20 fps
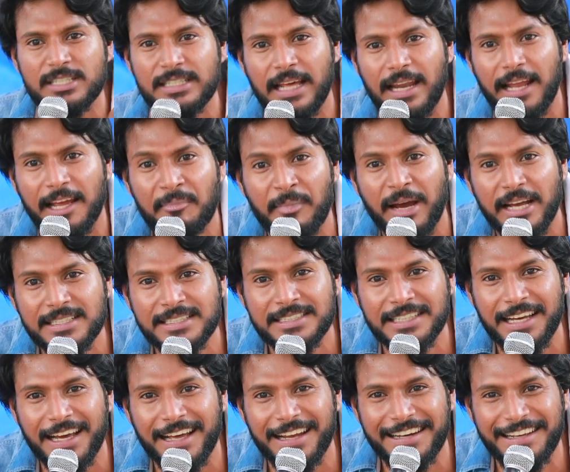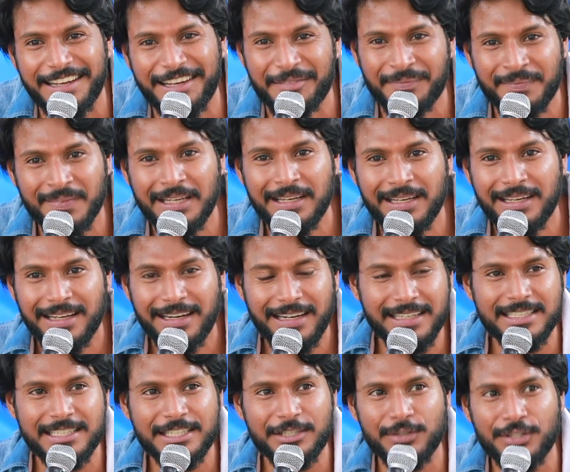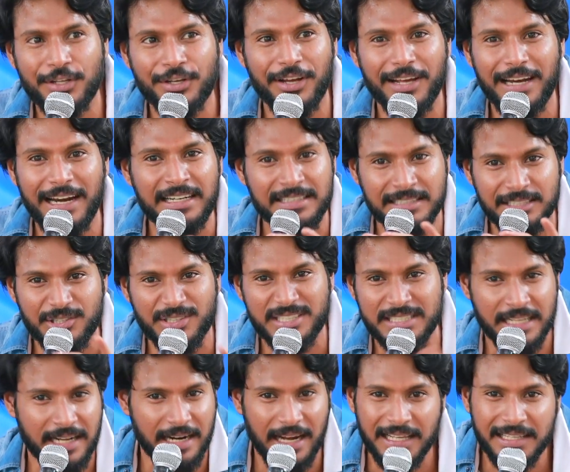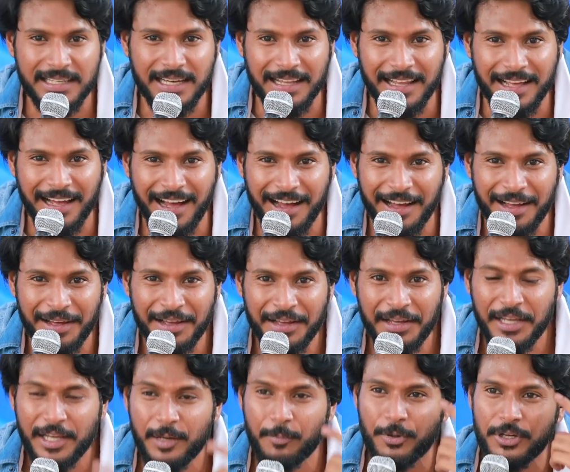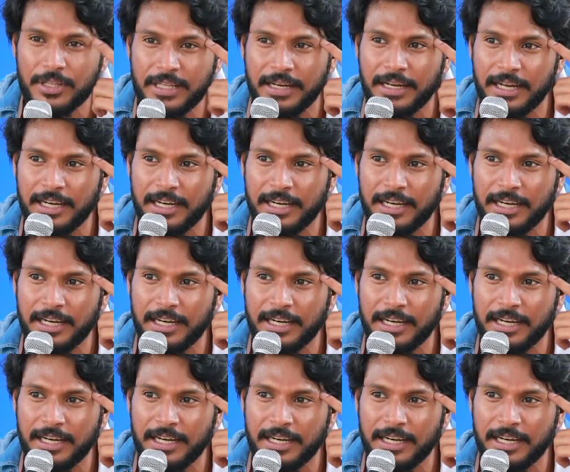ఎలా ఇమాజిన్ చేయాలి నిజ జీవితంలో ఇలాంటి సిచ్యువేషన్ రాదు కదా ఇప్పుడు దీన్ని నేను